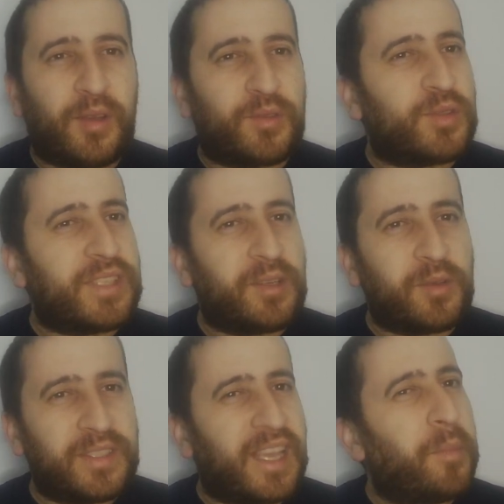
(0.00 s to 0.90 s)
Je sais
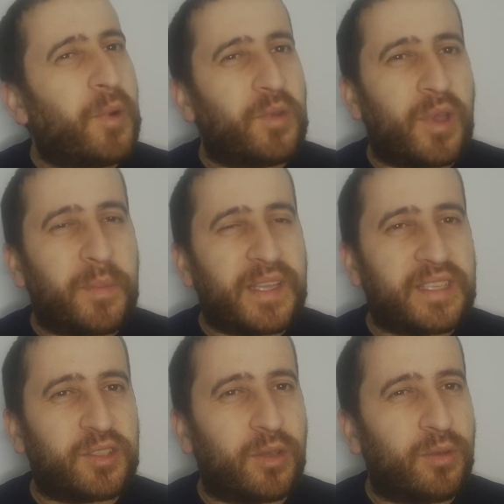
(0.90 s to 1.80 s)
qu'aussi à l'époque de la
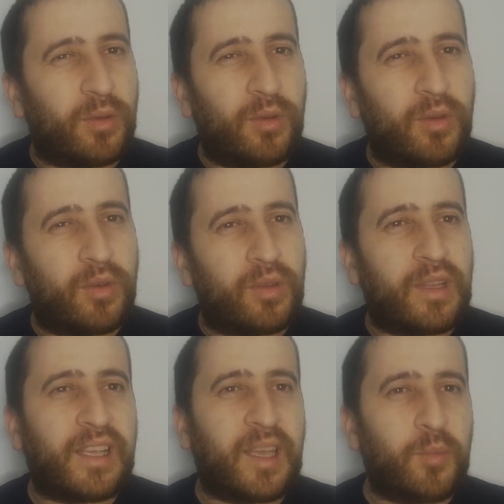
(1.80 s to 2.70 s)
PlayStation 2, de
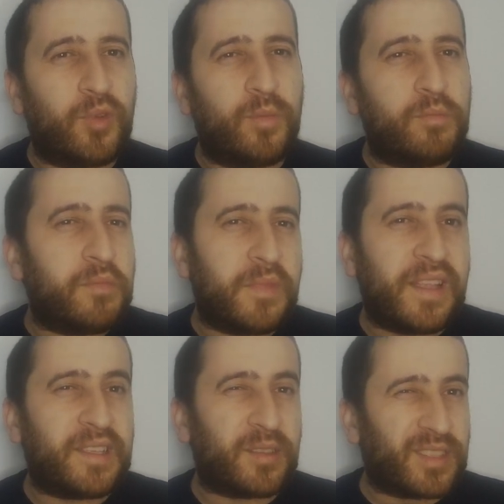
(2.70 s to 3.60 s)
la GameCube,
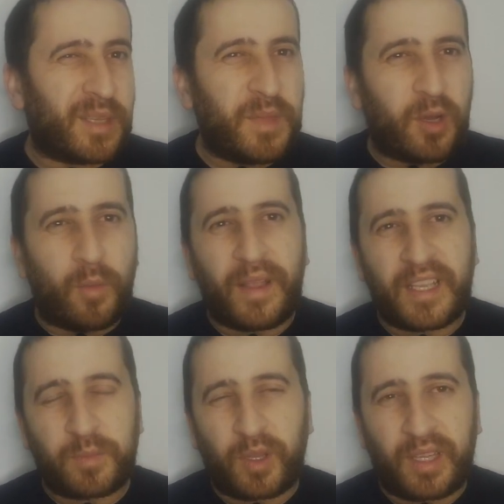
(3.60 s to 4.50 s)
les anciennes Micromania
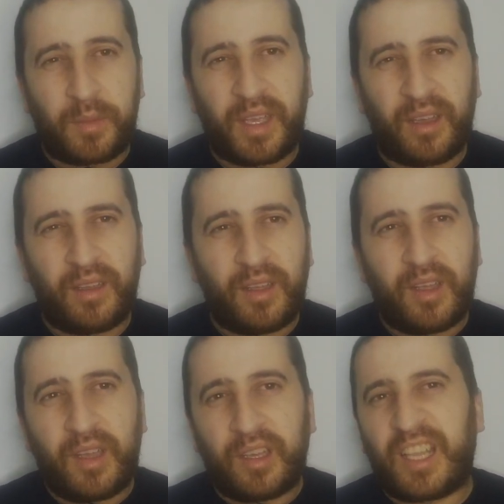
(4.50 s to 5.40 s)
se portaient bien.
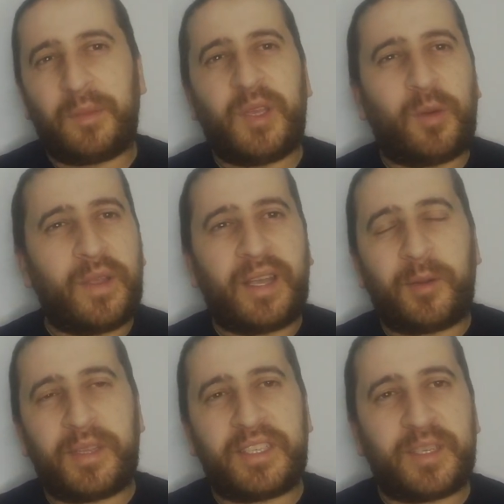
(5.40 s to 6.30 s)
Car le Micromania à
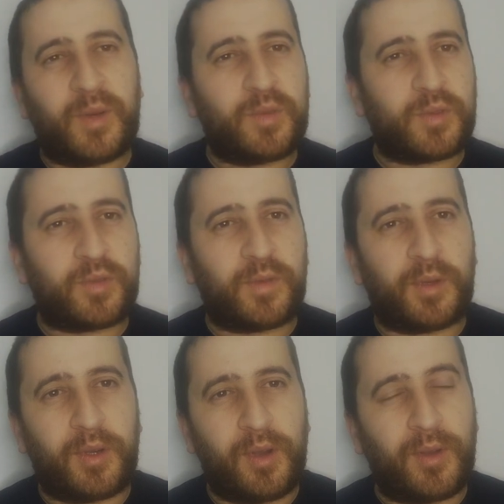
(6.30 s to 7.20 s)
côté de chez moi, je m'en souviens
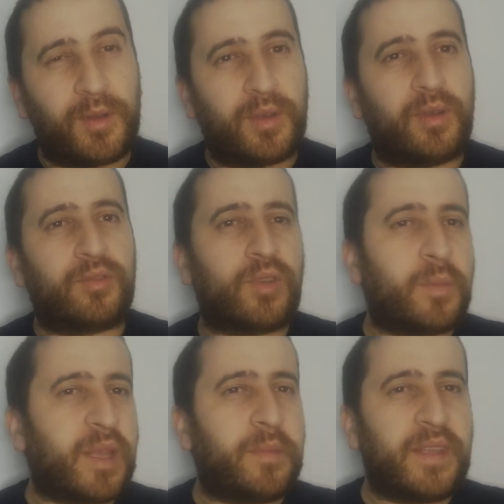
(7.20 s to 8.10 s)
encore Chad
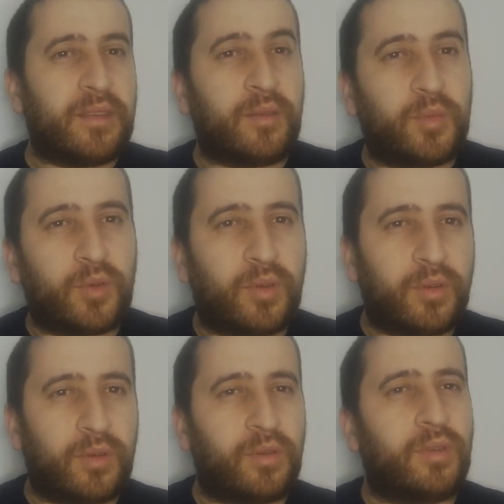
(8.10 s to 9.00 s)
euh, pour
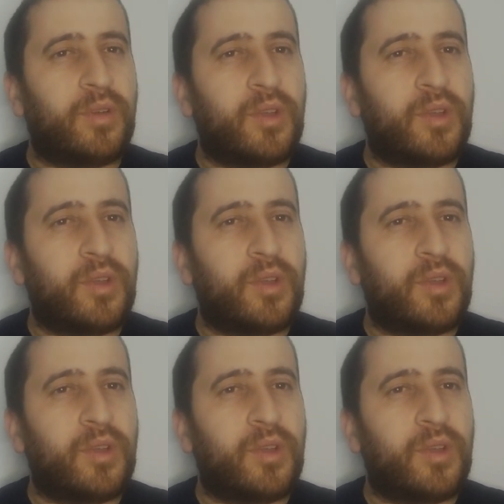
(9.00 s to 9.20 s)
ne euh,